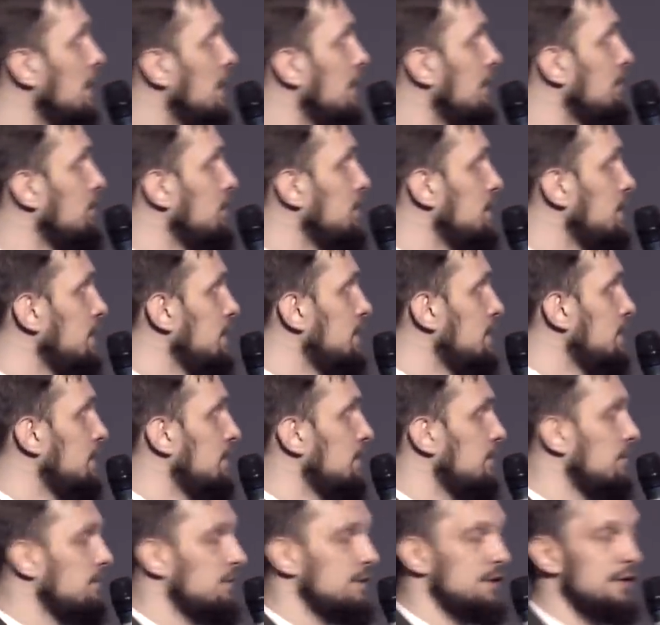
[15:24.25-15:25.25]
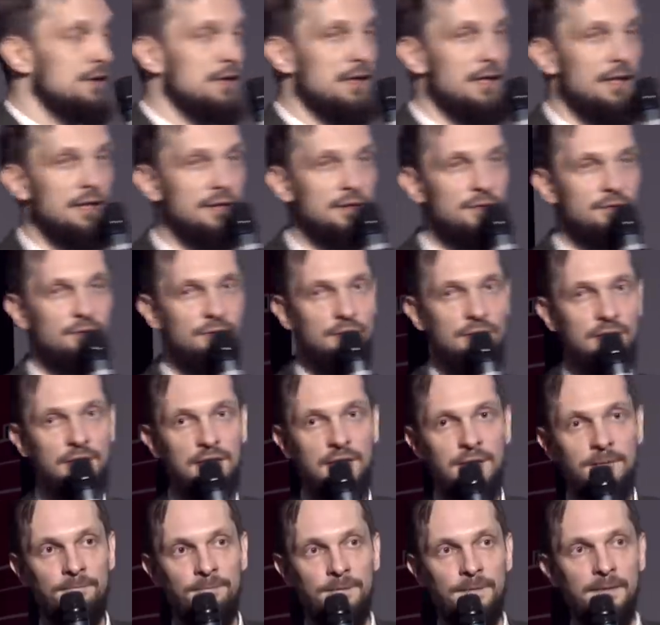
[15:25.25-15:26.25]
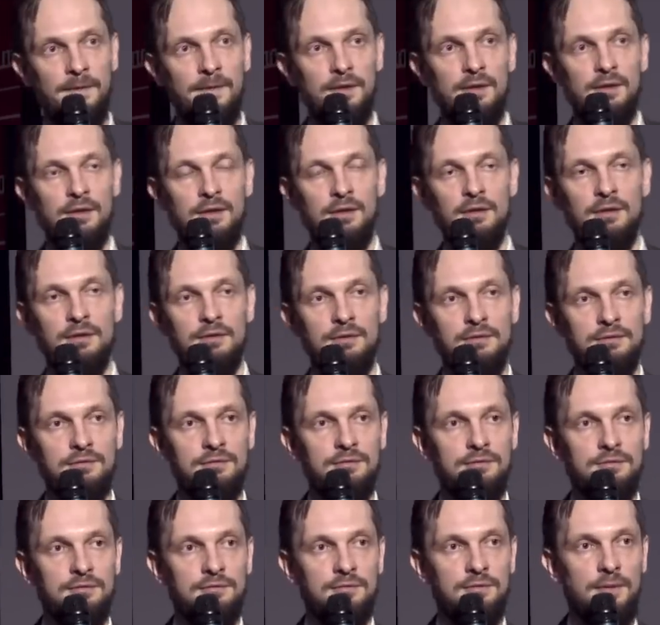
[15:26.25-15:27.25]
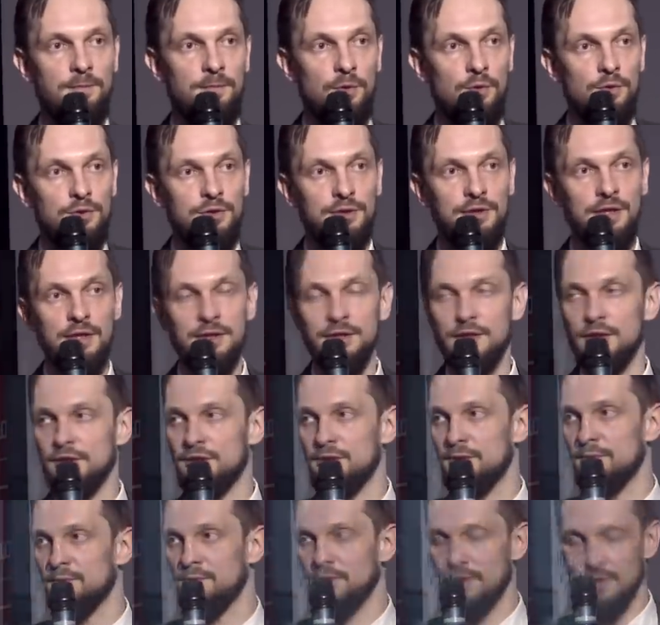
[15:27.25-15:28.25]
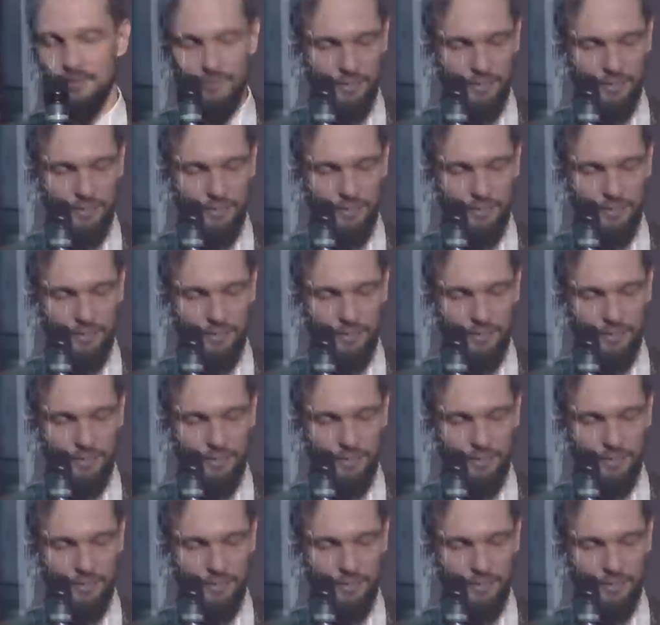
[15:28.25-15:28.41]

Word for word: И вот здесь э, возникает вот это вопрос, да, скажем, как,